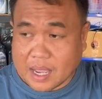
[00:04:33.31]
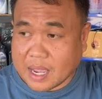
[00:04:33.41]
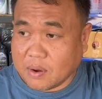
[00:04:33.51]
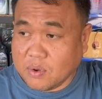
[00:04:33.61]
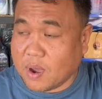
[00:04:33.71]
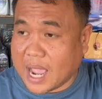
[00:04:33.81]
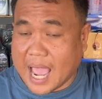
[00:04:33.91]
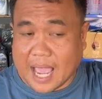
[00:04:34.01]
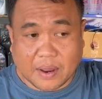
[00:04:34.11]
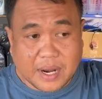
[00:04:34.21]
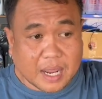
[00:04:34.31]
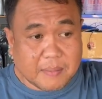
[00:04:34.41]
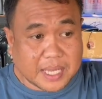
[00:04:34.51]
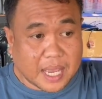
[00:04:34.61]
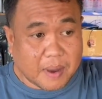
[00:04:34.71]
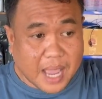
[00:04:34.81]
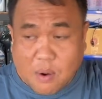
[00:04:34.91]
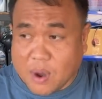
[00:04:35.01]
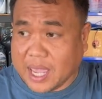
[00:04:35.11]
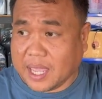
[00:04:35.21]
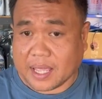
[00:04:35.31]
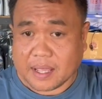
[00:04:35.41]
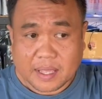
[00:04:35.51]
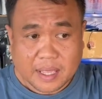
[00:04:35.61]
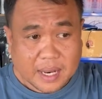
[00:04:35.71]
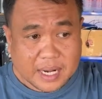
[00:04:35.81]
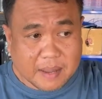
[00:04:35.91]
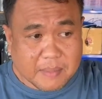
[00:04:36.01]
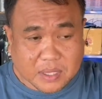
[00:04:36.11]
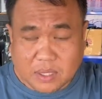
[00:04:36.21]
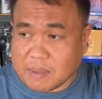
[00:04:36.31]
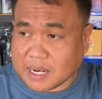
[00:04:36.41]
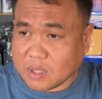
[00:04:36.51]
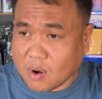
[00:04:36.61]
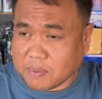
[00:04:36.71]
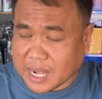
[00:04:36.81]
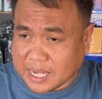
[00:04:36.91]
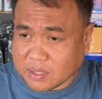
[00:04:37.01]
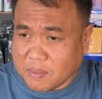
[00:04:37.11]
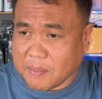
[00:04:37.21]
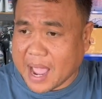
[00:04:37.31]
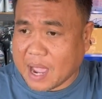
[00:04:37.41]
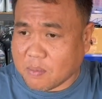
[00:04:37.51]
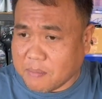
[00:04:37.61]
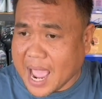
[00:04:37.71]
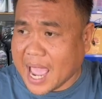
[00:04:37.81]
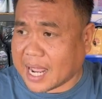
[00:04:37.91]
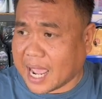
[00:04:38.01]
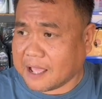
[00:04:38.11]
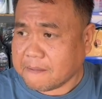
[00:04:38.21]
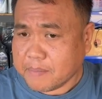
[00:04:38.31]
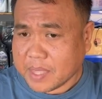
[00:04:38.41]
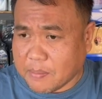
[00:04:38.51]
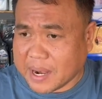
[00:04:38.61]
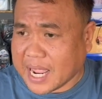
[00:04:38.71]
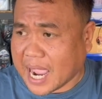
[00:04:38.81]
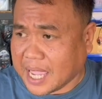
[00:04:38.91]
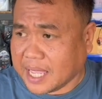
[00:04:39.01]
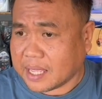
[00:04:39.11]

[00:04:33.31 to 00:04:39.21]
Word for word: เขาอยู่ข้างๆเขาเดินเข้ามาเจอบอกเอ้าเฮ้ยนี่มันต้นกระถิ่นต้นมะป่าของป้านะเอาไปได้ยังไง